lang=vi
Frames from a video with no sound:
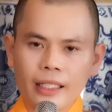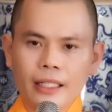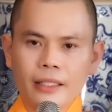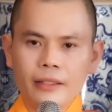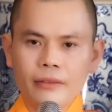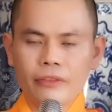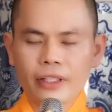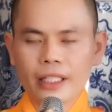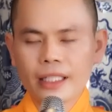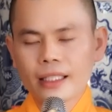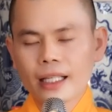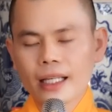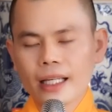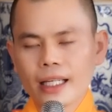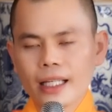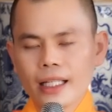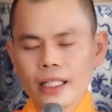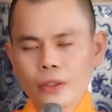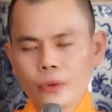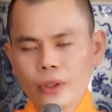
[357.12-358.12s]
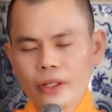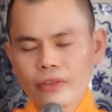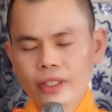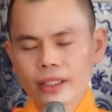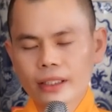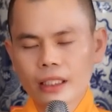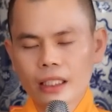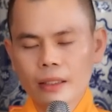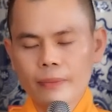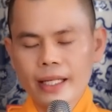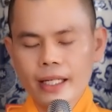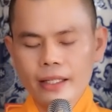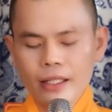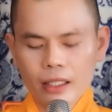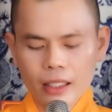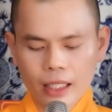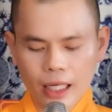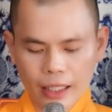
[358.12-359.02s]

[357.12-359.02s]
Nên vì thế quý Phật tử biết